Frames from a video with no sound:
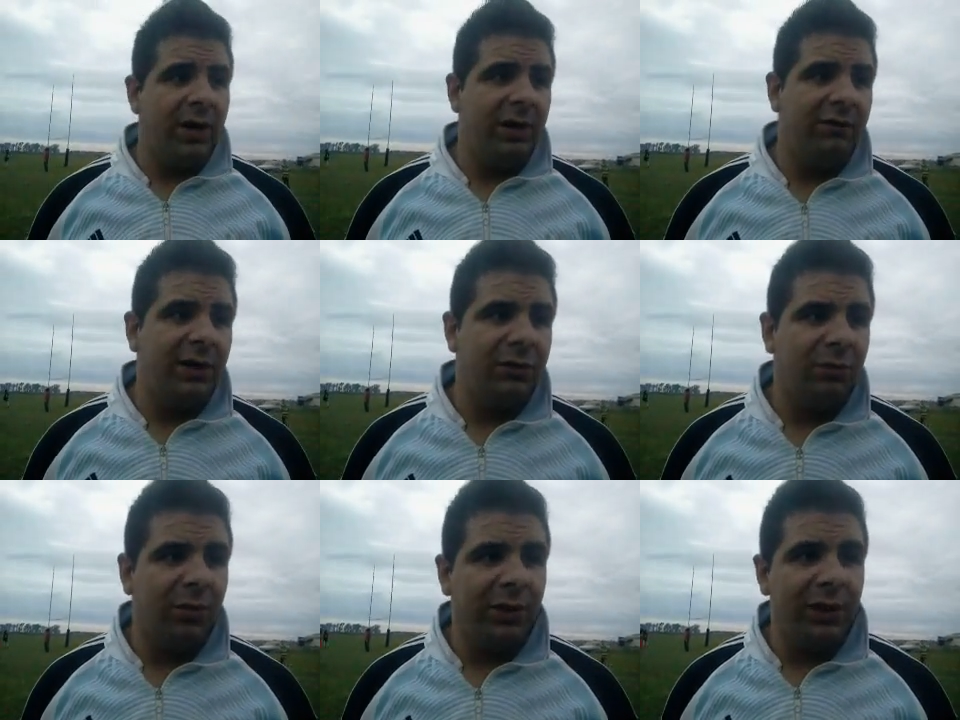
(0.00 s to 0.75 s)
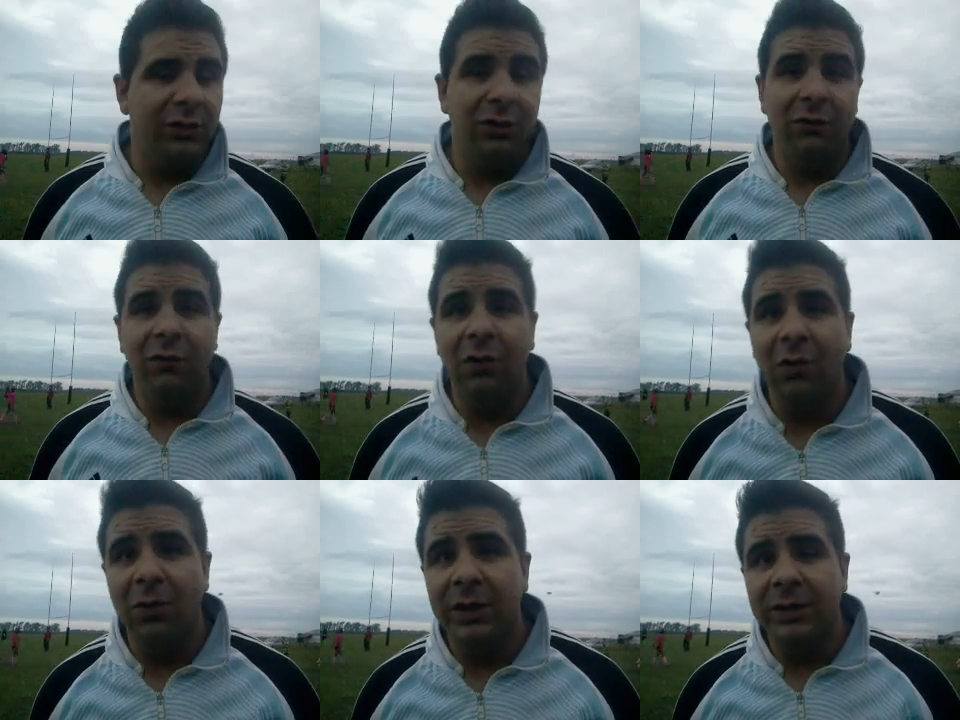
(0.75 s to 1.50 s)
por ahí le falta un poquito los
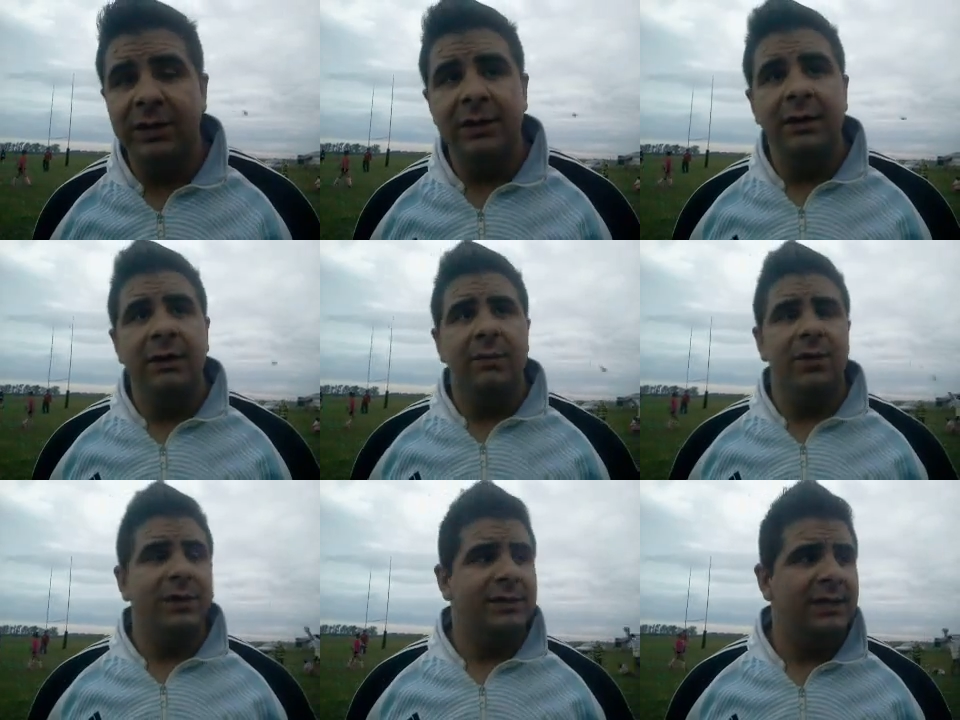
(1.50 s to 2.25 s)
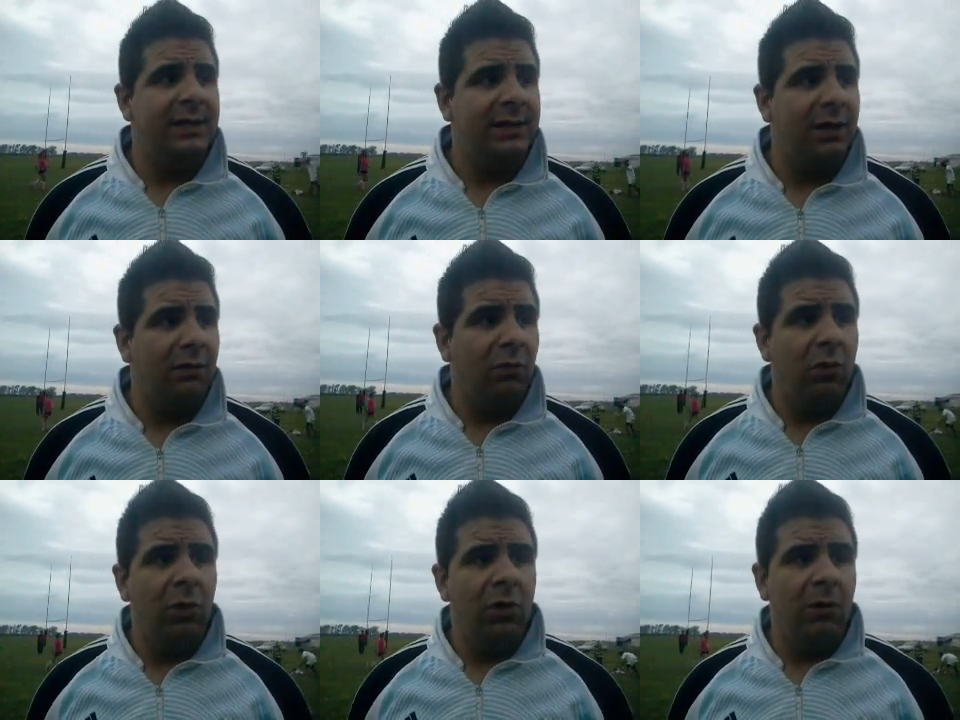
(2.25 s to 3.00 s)
forward, pero en sí tiene
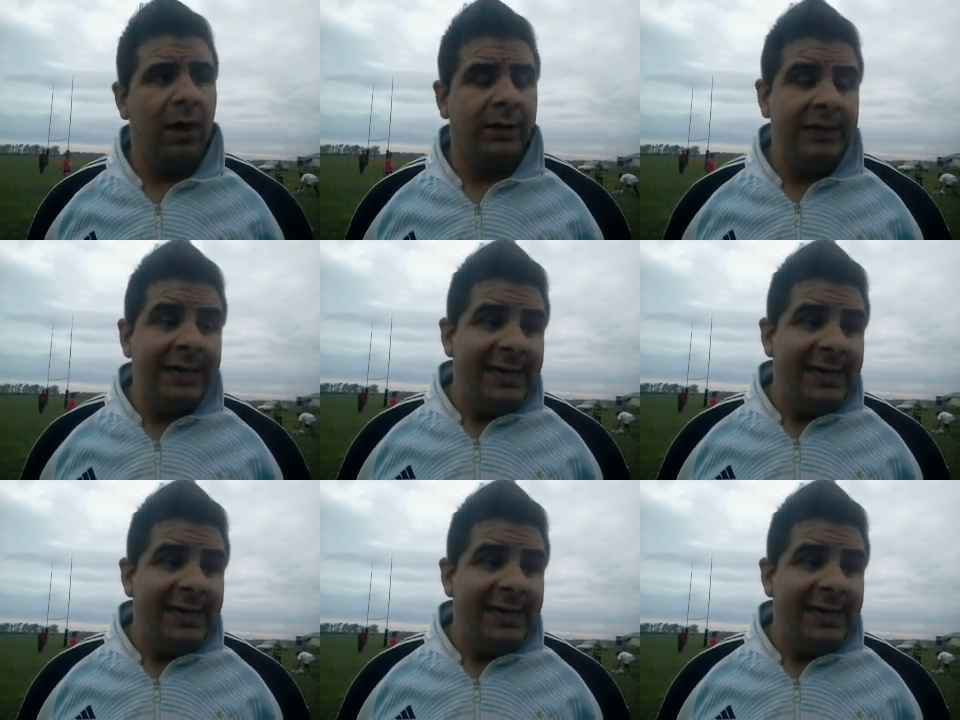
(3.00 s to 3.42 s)
muy buenos back.